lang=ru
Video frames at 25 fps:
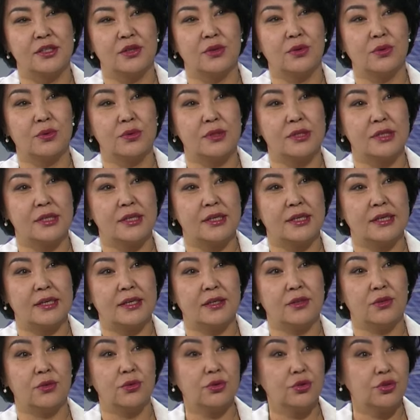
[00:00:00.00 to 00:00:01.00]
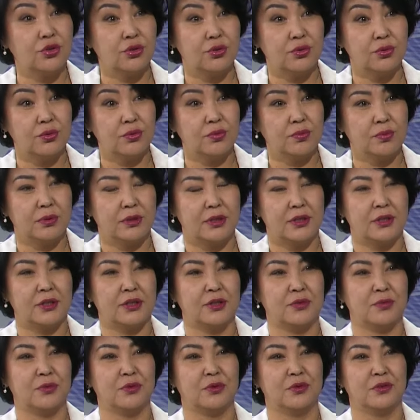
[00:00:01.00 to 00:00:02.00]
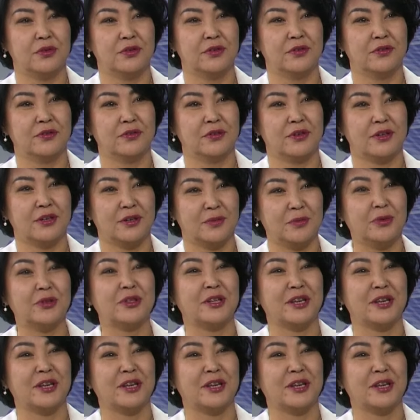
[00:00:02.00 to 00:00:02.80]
грузы и ночью, поэтому э, работа,